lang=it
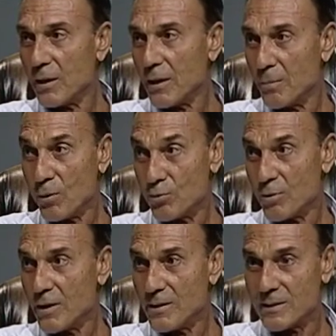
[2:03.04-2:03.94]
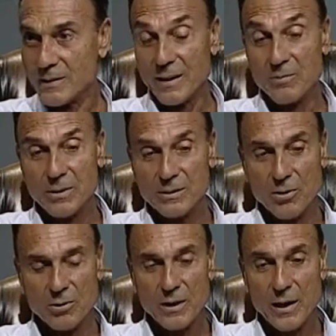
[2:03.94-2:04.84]
che per un giornalista sarebbe
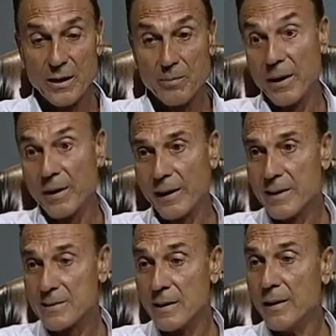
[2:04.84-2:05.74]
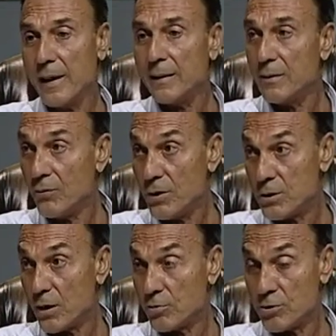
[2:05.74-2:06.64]
straordinaria, per i ragazzi è
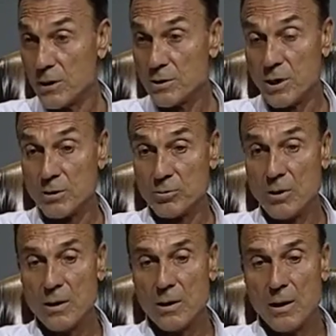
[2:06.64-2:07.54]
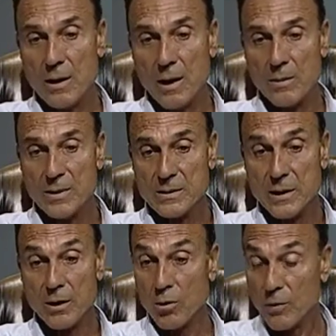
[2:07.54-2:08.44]
difficile oggi l'accesso al
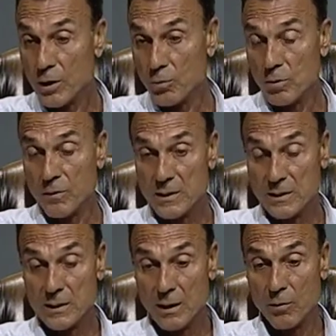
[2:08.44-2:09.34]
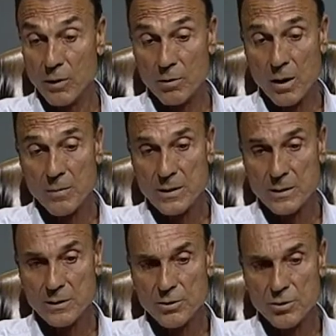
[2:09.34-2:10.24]
mestiere, lo vedo all'università, lo vedo nei
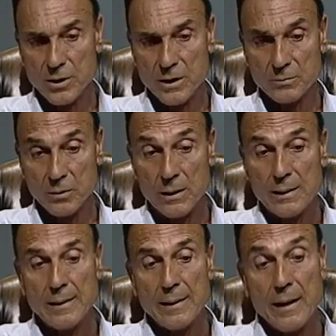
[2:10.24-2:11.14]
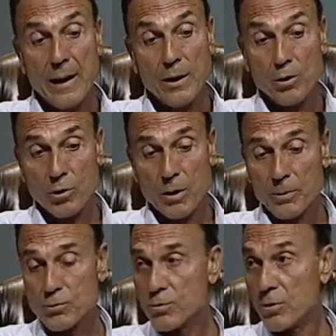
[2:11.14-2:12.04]
master di giornalismo. E io con la
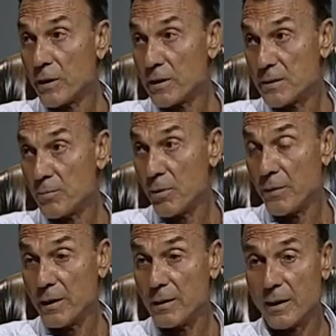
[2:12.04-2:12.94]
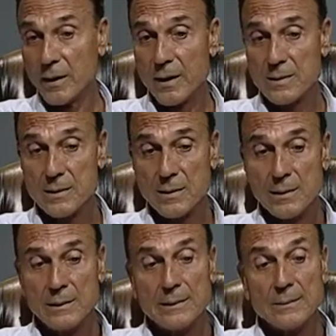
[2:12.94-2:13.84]
presunzione che si può avere da ragazzi,
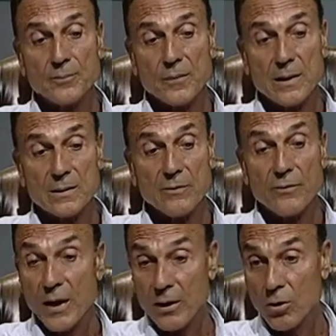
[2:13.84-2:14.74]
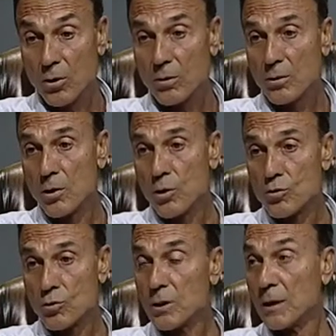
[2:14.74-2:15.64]
dissi vengo
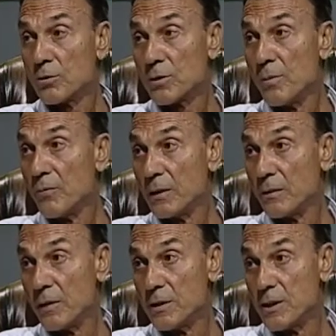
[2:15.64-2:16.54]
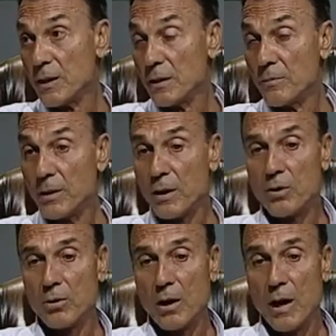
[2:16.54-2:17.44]
soltanto se mi fate viaggiare, perché
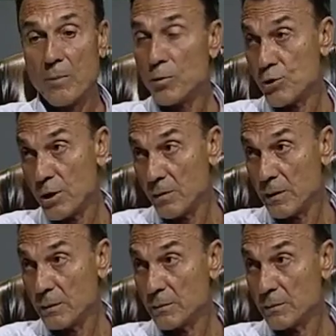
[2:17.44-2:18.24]
io amo Genova,